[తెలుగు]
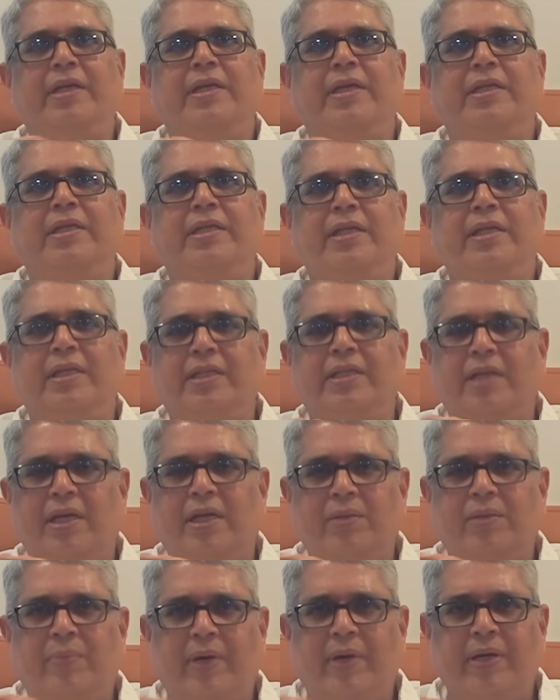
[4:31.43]
నిజ
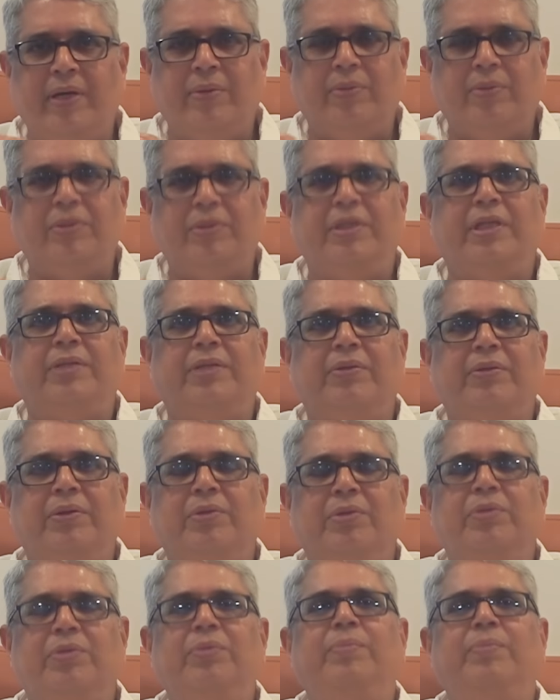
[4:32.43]
నిజాలు బయటకు వచ్చేంత
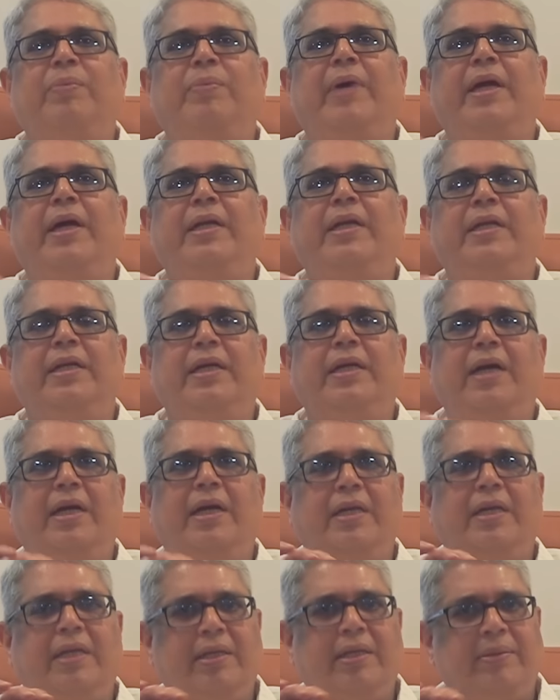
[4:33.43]
వరకు పార్టీ
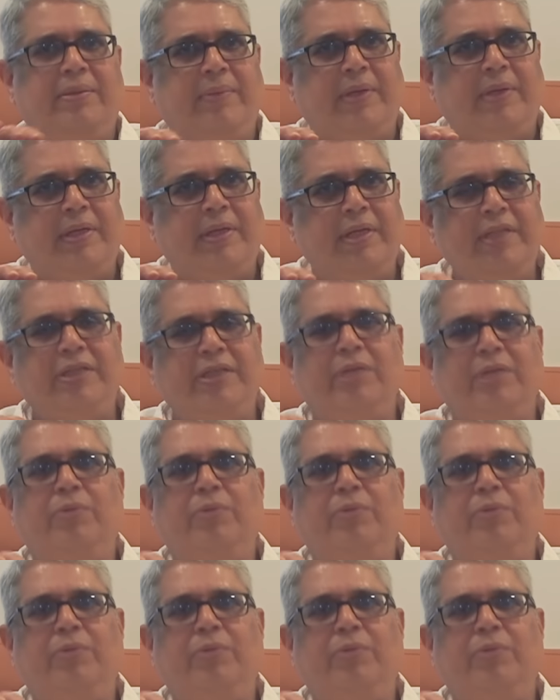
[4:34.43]
కార్యక్రమాల నుంచి